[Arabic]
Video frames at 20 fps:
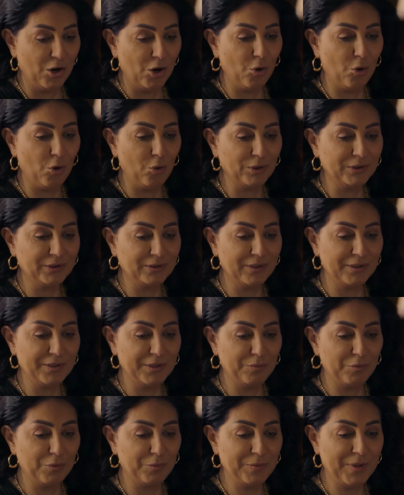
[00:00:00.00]
هو
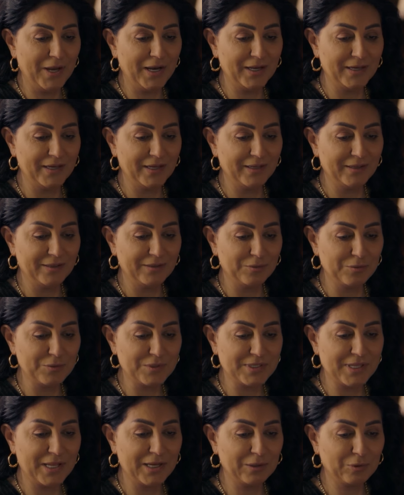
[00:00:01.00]
الطيب وابن حلال
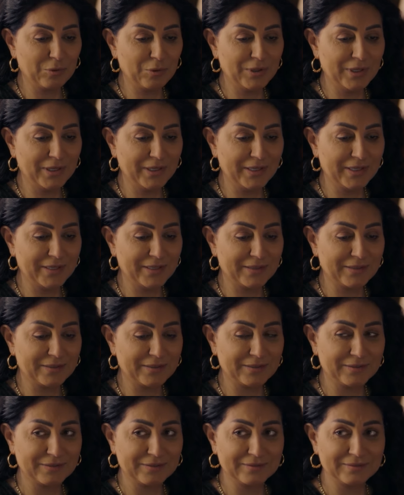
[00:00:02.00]
ويستاهل كل خير
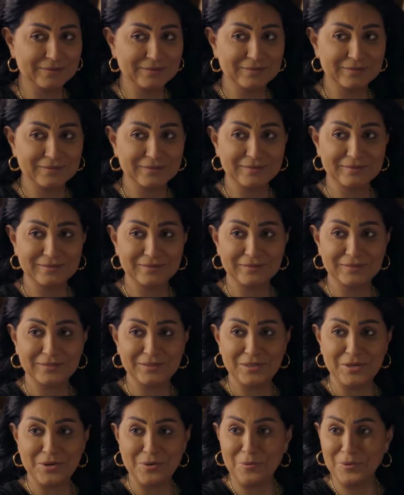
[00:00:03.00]

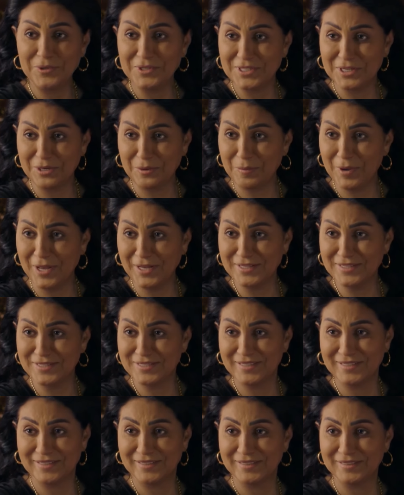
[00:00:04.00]
وانتي
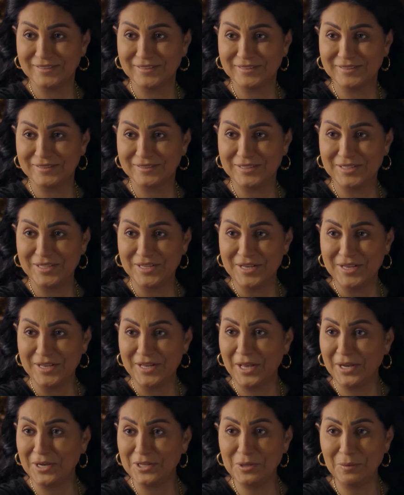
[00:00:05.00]
ربيتي
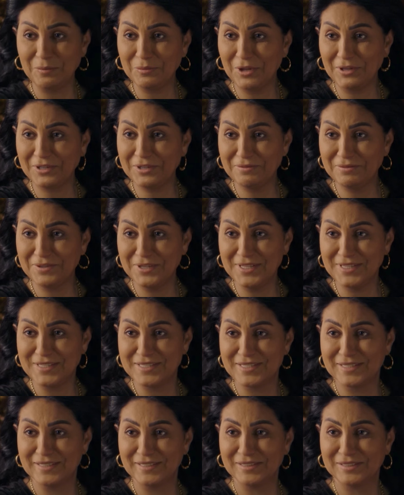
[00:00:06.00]
يعني ضمنكي في
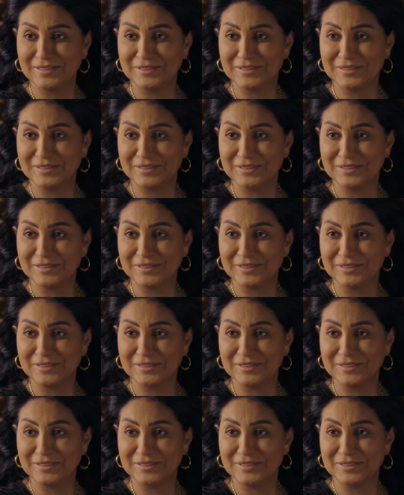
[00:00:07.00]
ايدي